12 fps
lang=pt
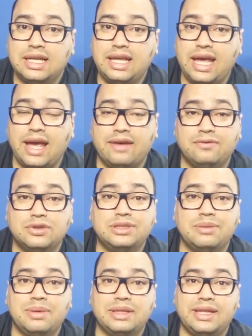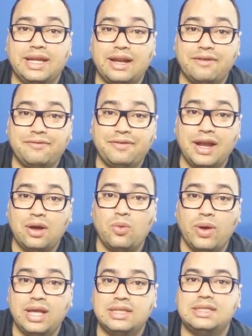que é você manter a
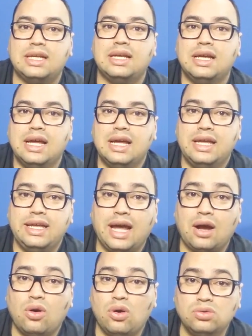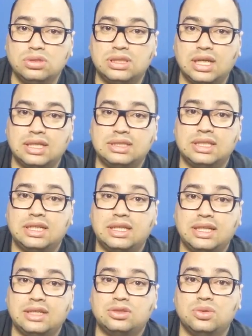frequência e a constância
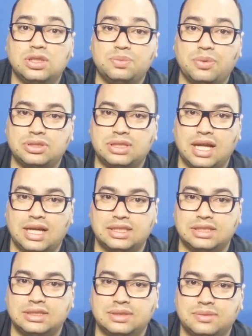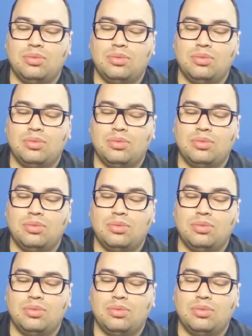nas suas postagens.